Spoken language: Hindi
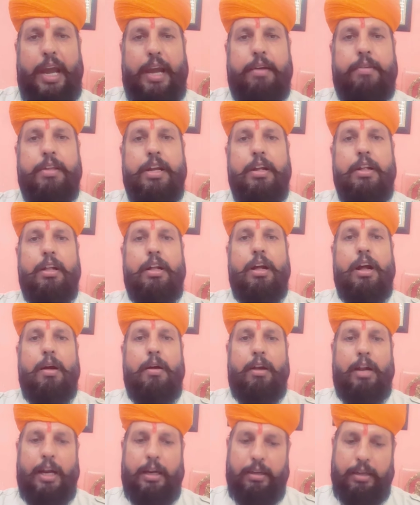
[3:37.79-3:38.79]
में
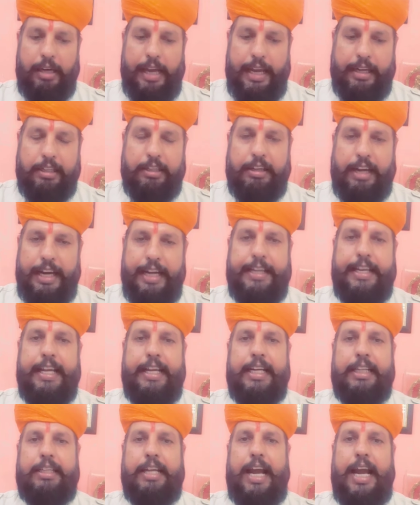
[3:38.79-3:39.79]
एक ट्रीटी
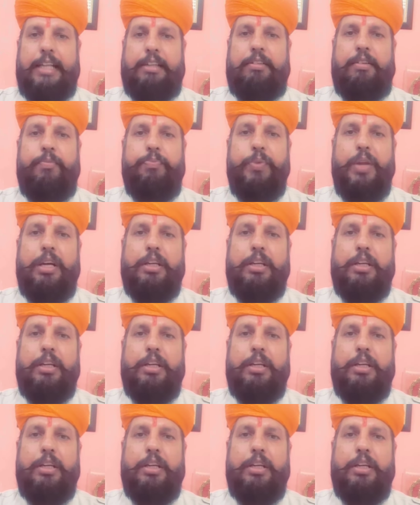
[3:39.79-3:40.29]
के तहत